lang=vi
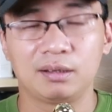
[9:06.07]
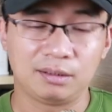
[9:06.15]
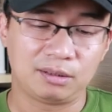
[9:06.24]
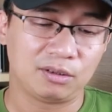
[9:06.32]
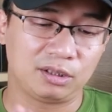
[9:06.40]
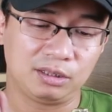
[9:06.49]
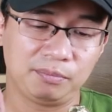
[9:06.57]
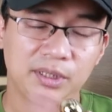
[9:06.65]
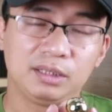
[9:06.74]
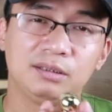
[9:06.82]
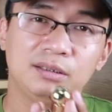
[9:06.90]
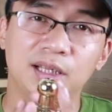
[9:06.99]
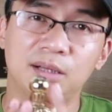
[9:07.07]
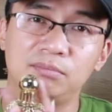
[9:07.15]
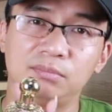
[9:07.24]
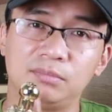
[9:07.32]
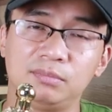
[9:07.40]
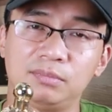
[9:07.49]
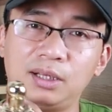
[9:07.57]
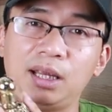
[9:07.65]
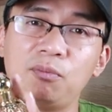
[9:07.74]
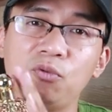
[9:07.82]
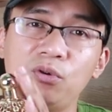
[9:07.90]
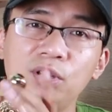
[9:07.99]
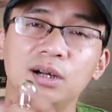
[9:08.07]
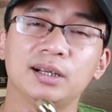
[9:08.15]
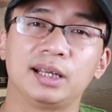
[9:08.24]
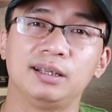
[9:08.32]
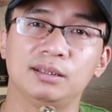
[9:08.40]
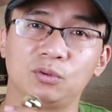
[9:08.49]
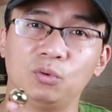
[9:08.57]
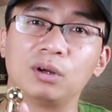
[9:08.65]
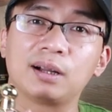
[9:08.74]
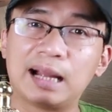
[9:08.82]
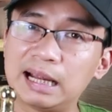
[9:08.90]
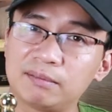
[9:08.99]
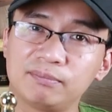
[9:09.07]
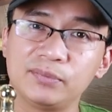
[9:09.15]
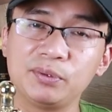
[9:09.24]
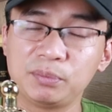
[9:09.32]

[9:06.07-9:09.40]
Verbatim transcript: Đợt nọ thì mình nhầm cái mùi hương này là của cam,